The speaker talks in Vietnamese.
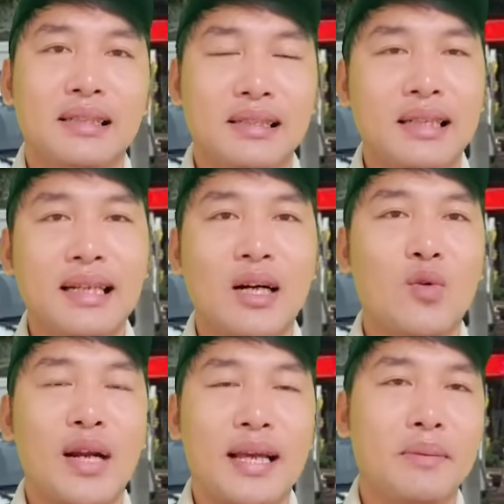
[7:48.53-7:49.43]
những cái
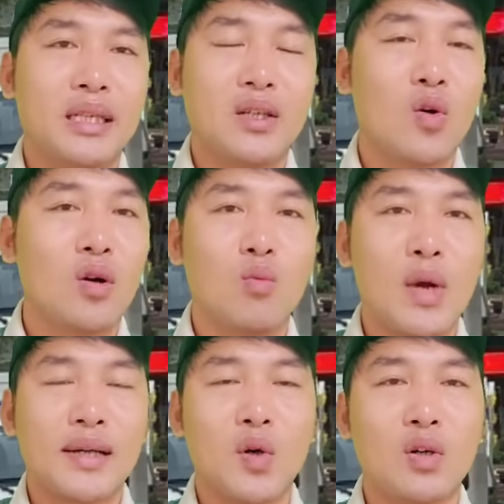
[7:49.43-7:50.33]
câu này mình vô cùng
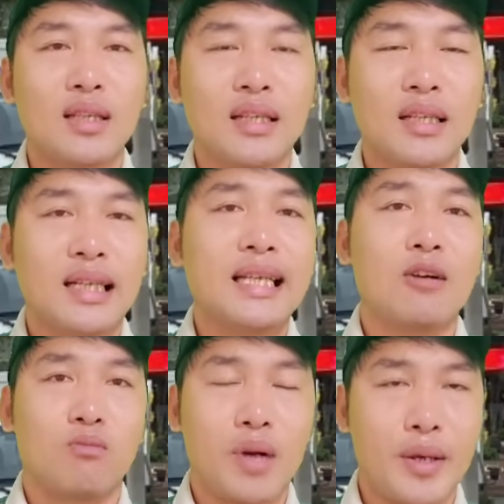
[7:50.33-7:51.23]
quen thuộc với những cái
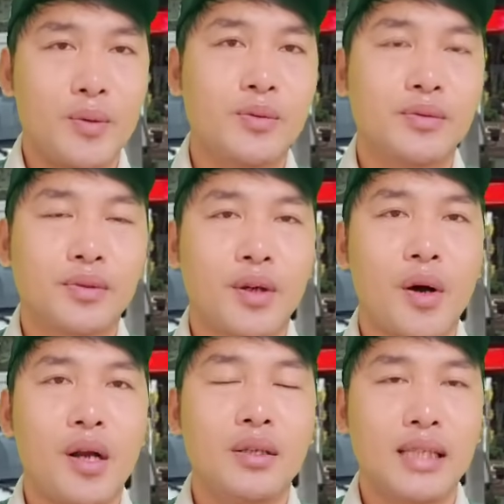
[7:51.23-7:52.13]
giọng điệu
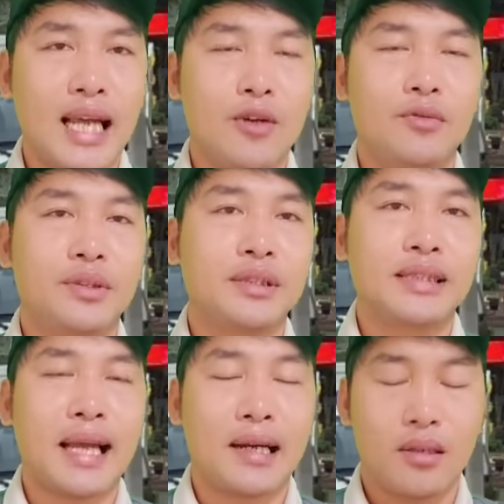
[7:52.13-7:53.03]
nó lương lẹo và xuyên
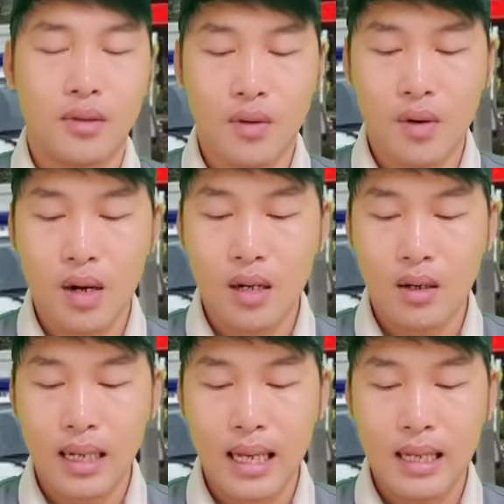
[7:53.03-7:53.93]
tạc của
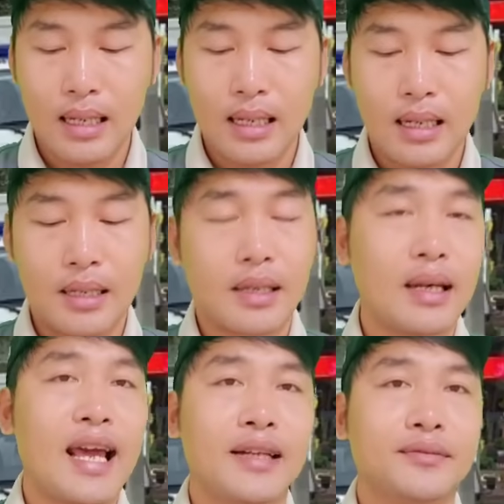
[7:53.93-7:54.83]
gọi là à, chị
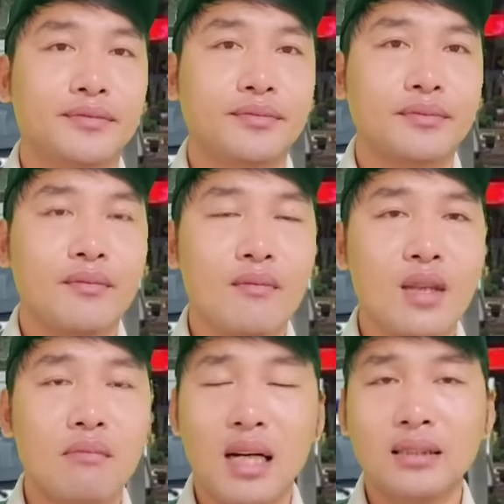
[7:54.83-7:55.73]
Lan
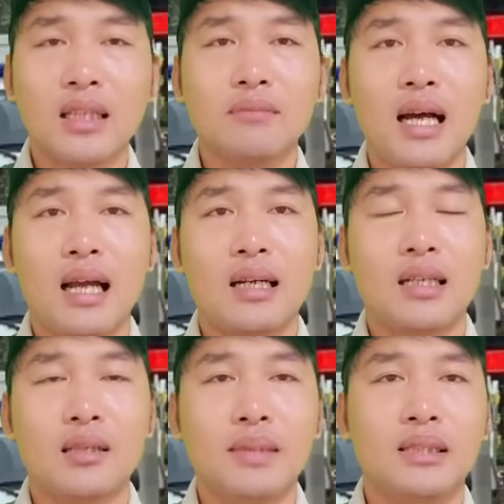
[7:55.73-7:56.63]
bản thân bà Hằng là
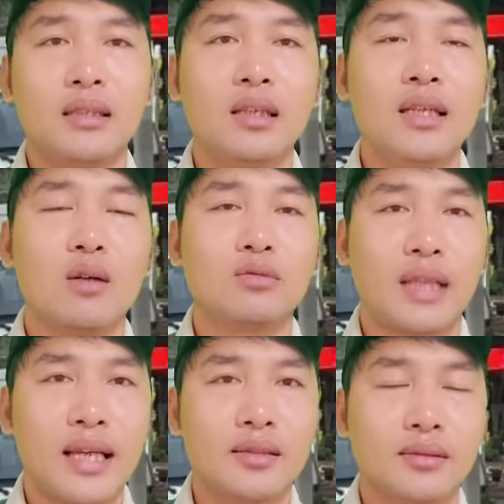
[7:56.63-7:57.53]
người bị xử lý đầu
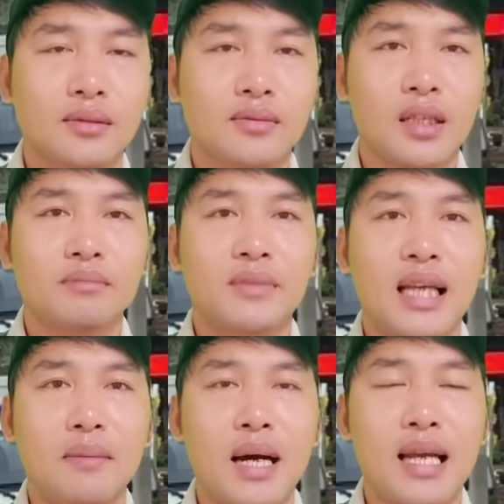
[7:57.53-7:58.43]
tiên và thậm
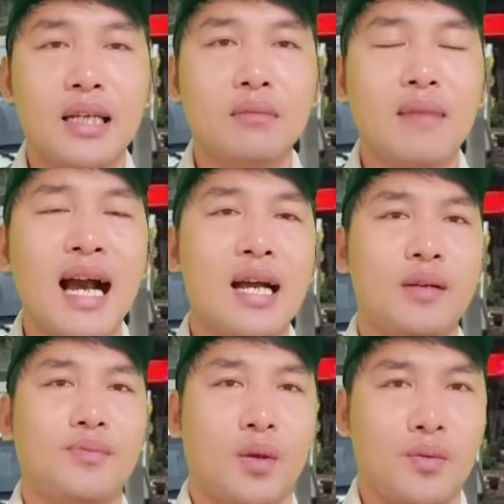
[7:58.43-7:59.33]
chí là 7 đến 3
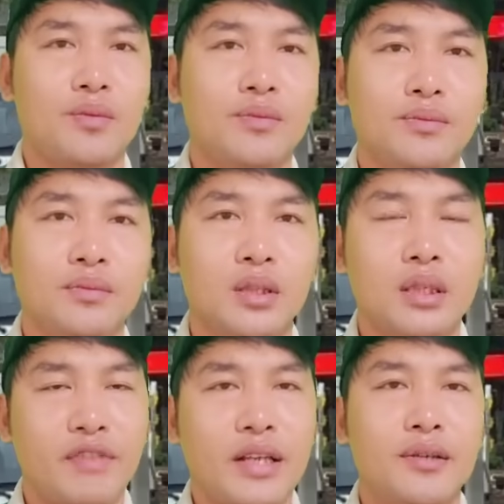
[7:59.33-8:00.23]
năm tù thưa
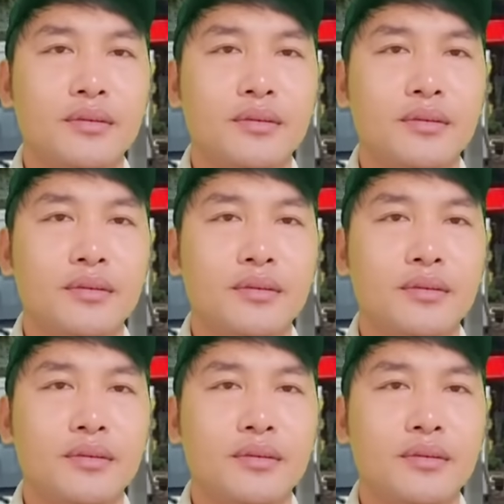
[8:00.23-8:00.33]
quý vị